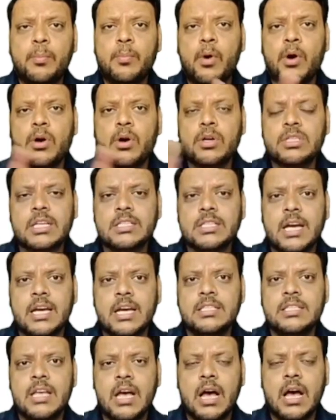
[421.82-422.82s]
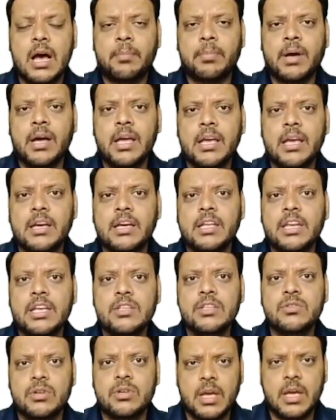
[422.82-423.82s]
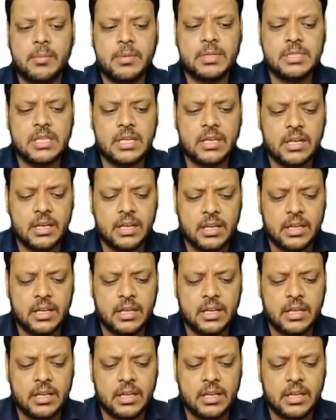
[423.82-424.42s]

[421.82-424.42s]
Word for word: बॉक्स का साइज आपका इंक्रीज हो गया बेसिकली